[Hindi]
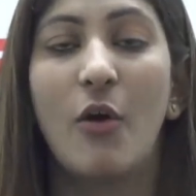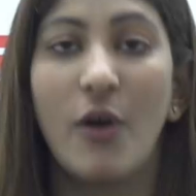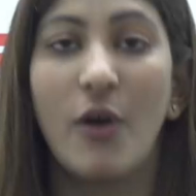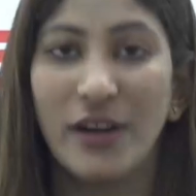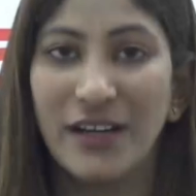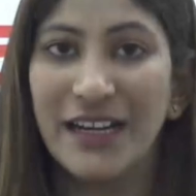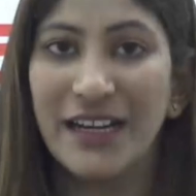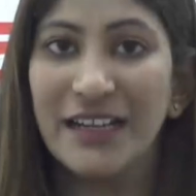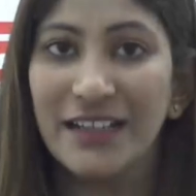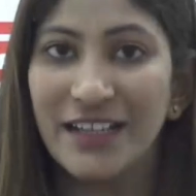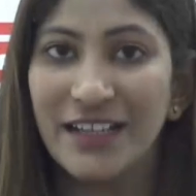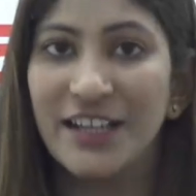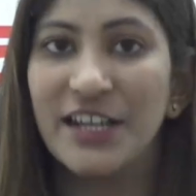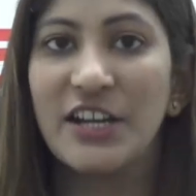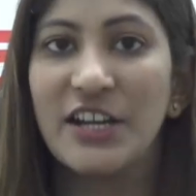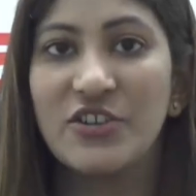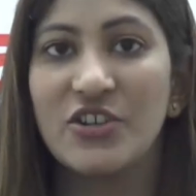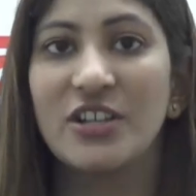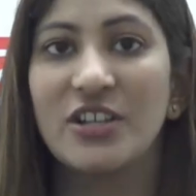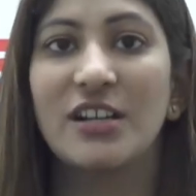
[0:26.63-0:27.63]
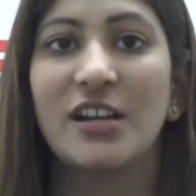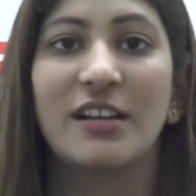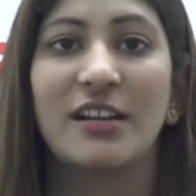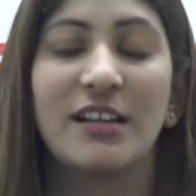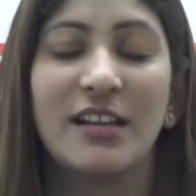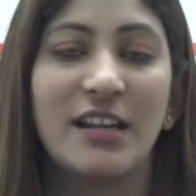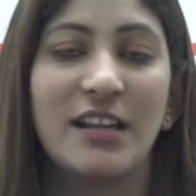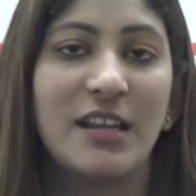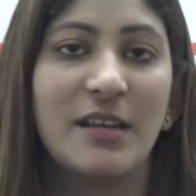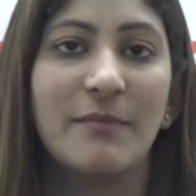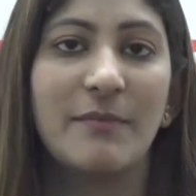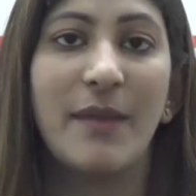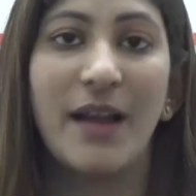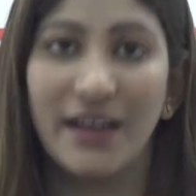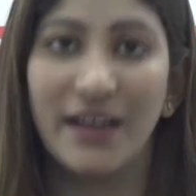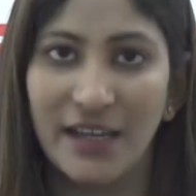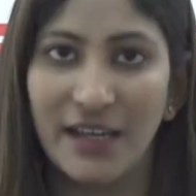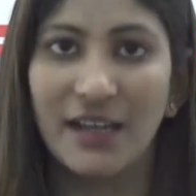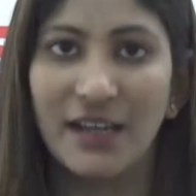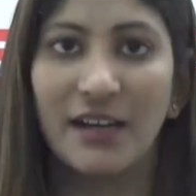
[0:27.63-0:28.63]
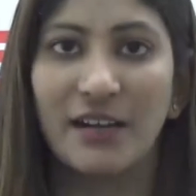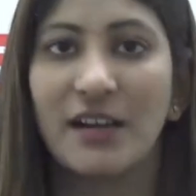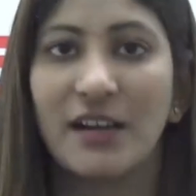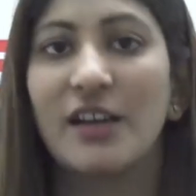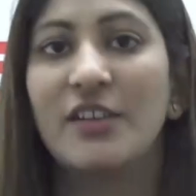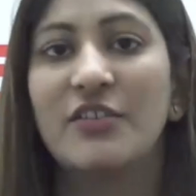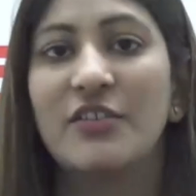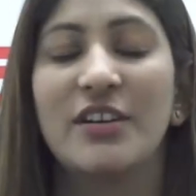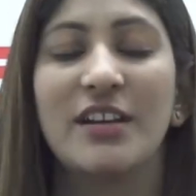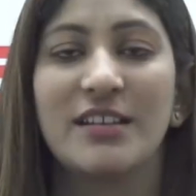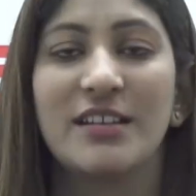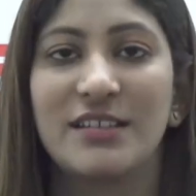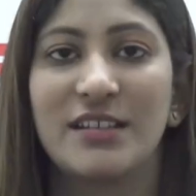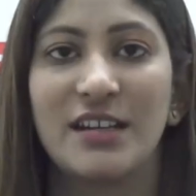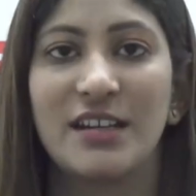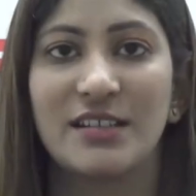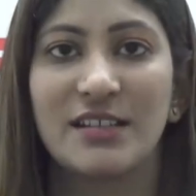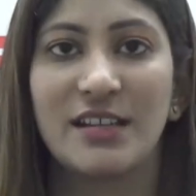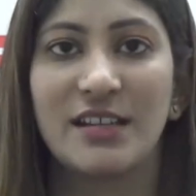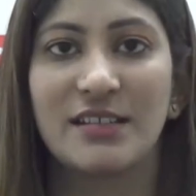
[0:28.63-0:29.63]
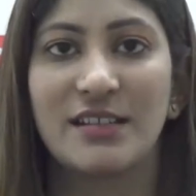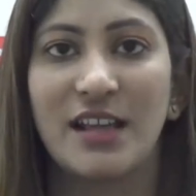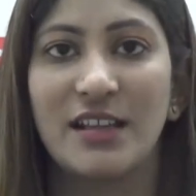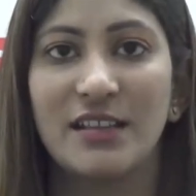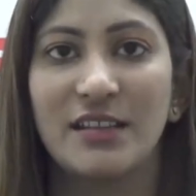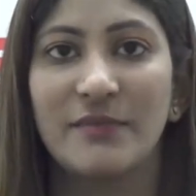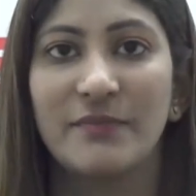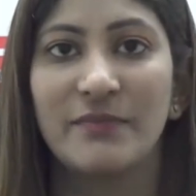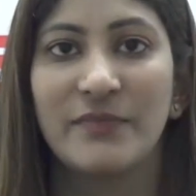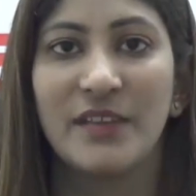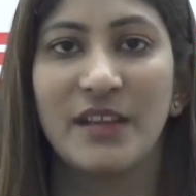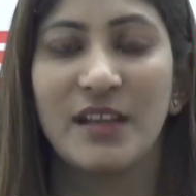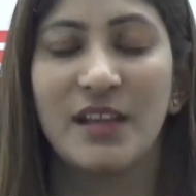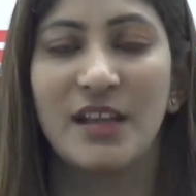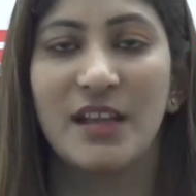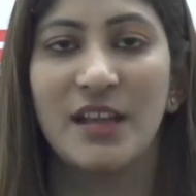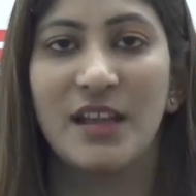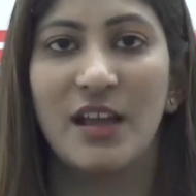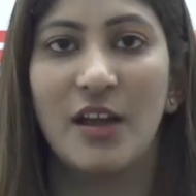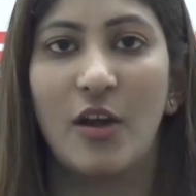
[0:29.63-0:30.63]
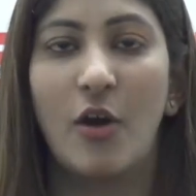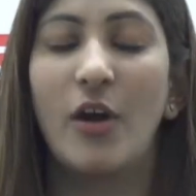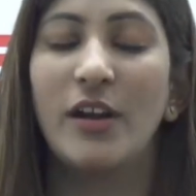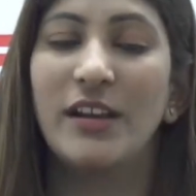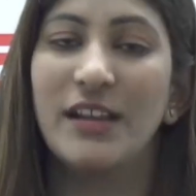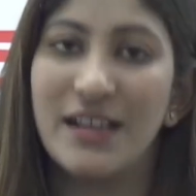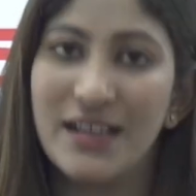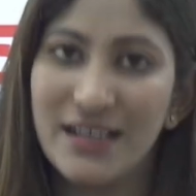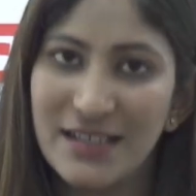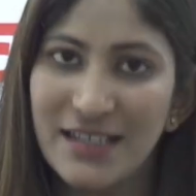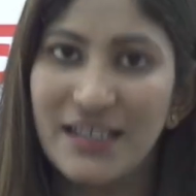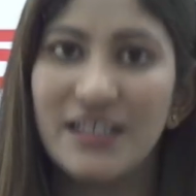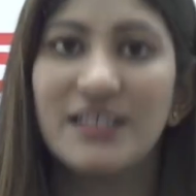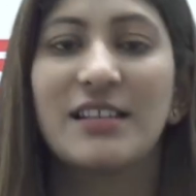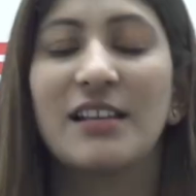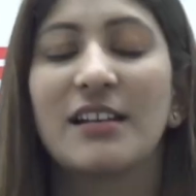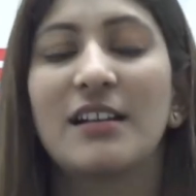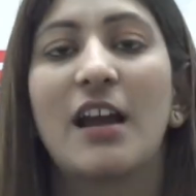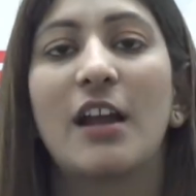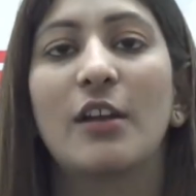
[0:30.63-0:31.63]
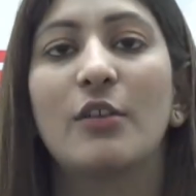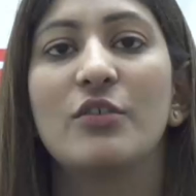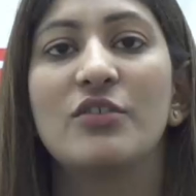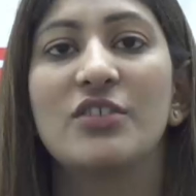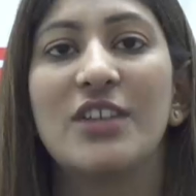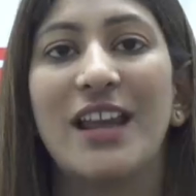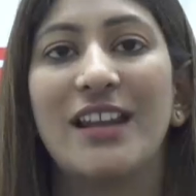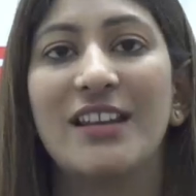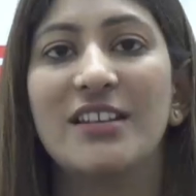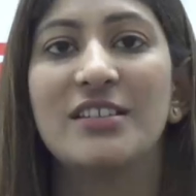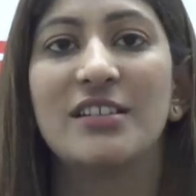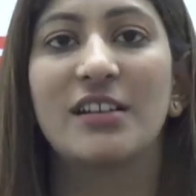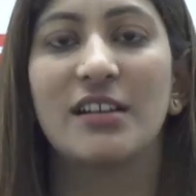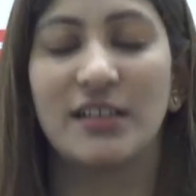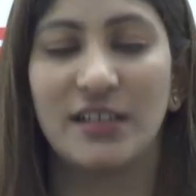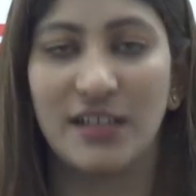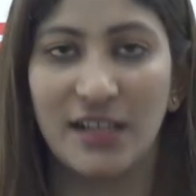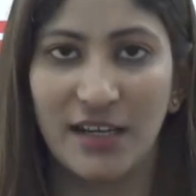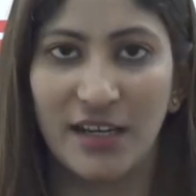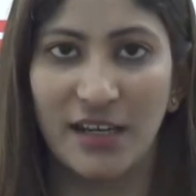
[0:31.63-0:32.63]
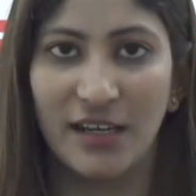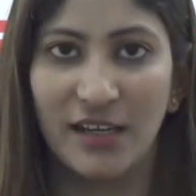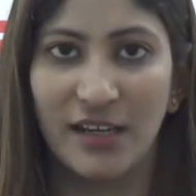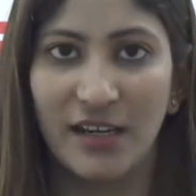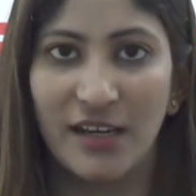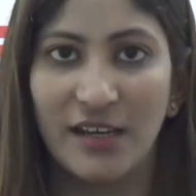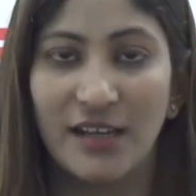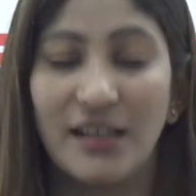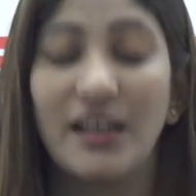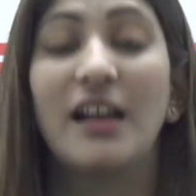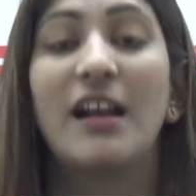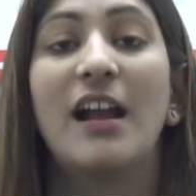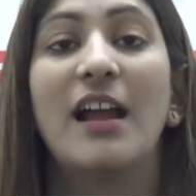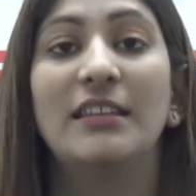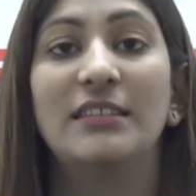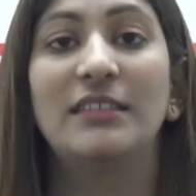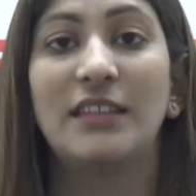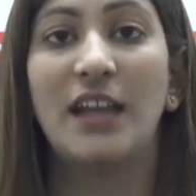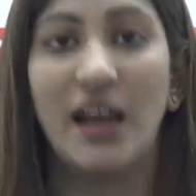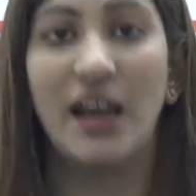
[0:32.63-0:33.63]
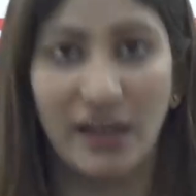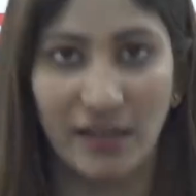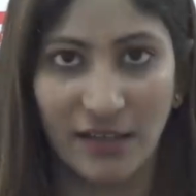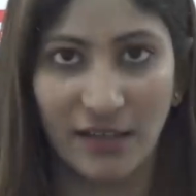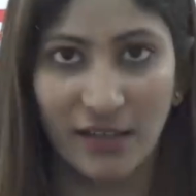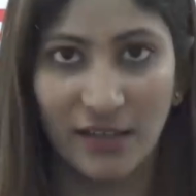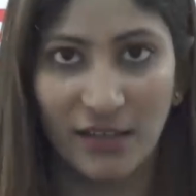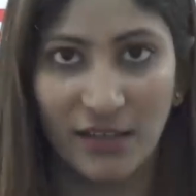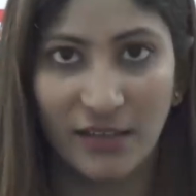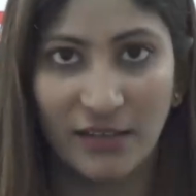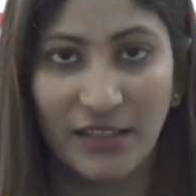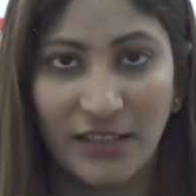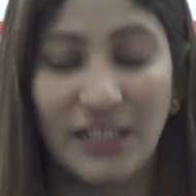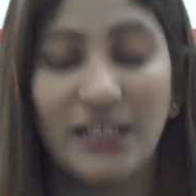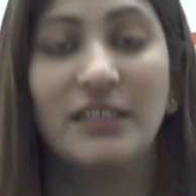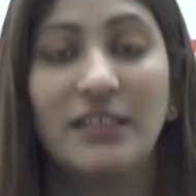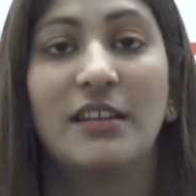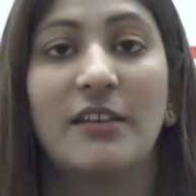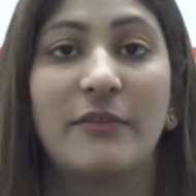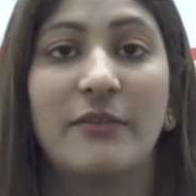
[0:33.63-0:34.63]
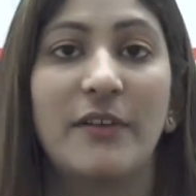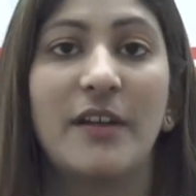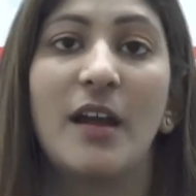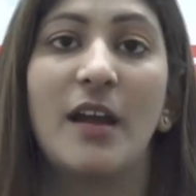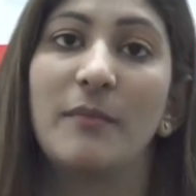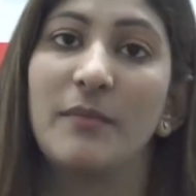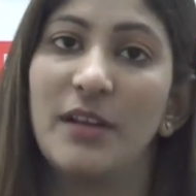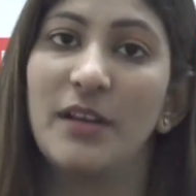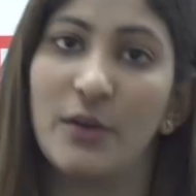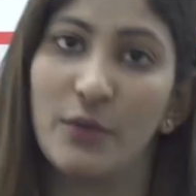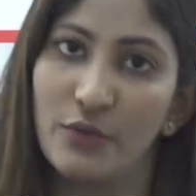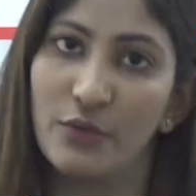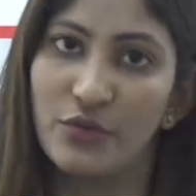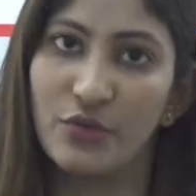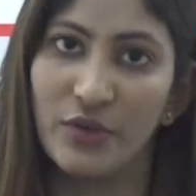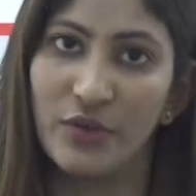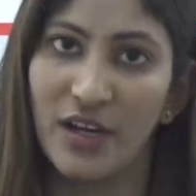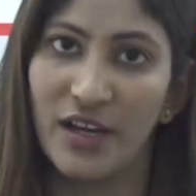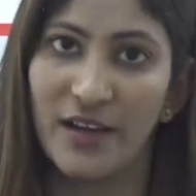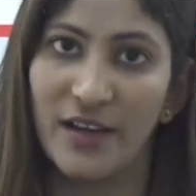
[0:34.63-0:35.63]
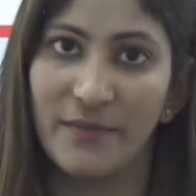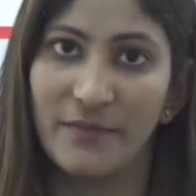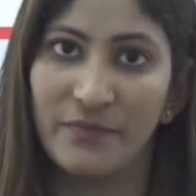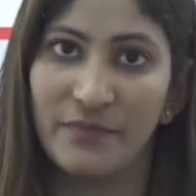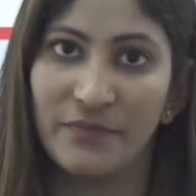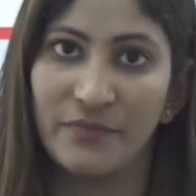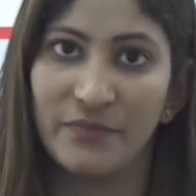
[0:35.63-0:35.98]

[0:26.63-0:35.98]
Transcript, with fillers: और इंटीग्रेशन करने की बाकी कंट्री के स्टेट्स के साथ और इसी सरकार को चैलेंज करने के लिए लगातार तीन दफ़े हमले हो चुके हैं